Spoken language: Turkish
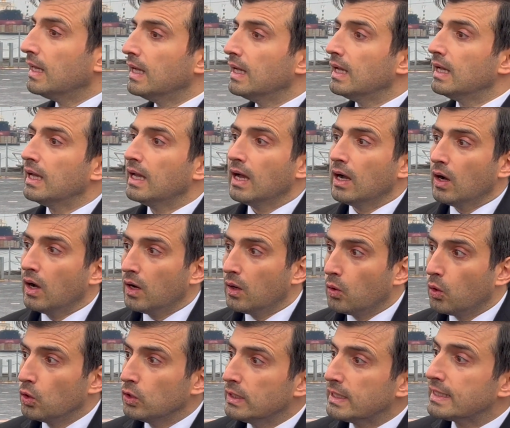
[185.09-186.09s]
Ee,
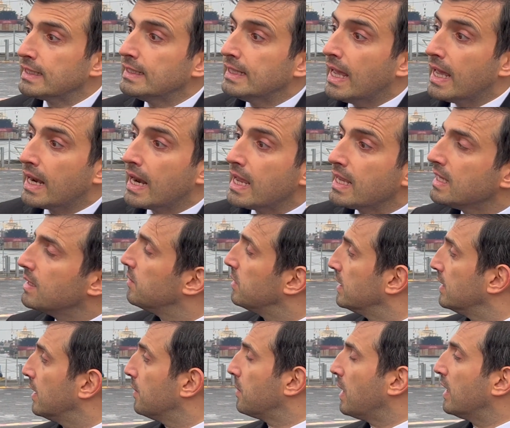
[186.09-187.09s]
onların herhangi
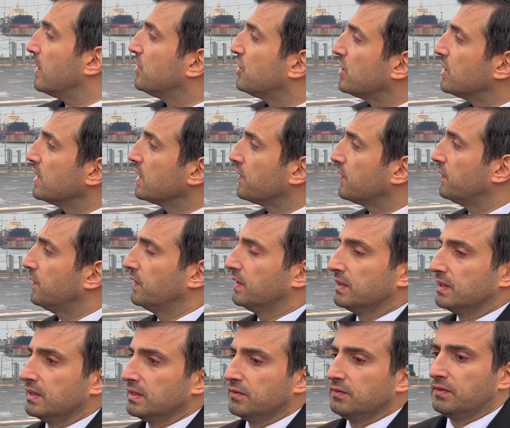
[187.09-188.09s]
birine mancınık
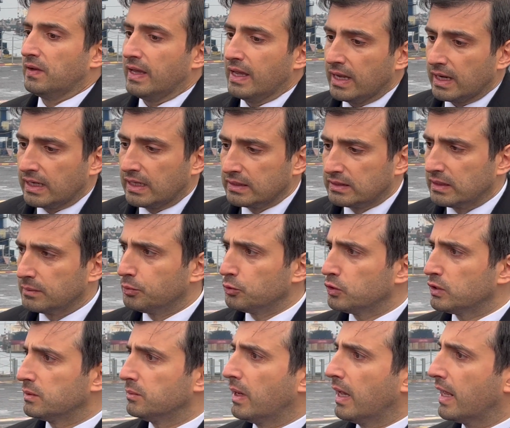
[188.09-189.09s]
e, veya
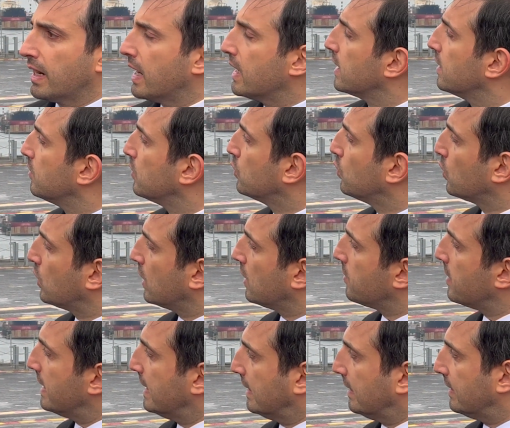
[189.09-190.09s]
katapult gibi herhangi bir
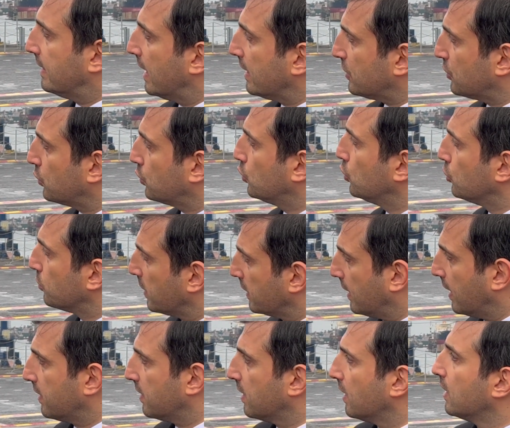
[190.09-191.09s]
donanıma ihtiyaç
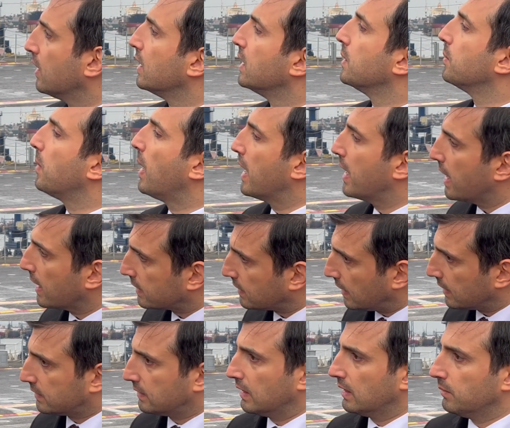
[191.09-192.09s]
duymadan
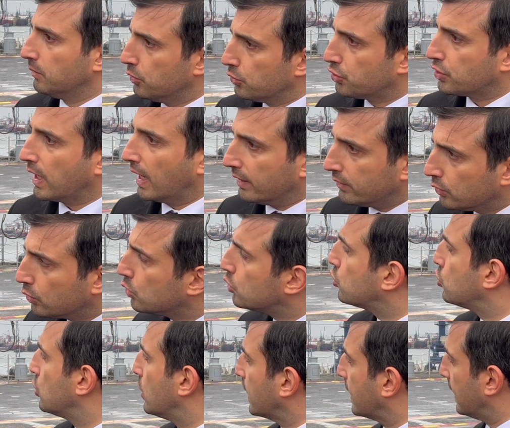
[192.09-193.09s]
Bayraktar TB3 kendi
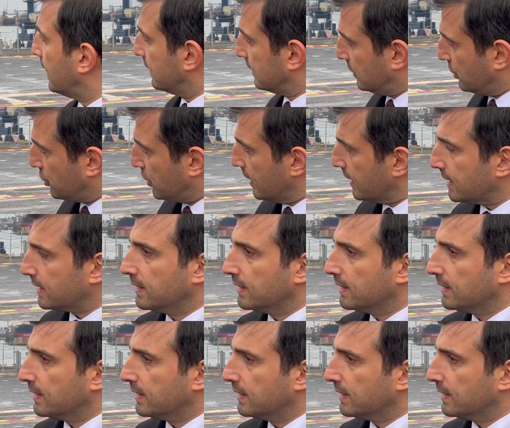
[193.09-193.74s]
gücüyle kalkacak.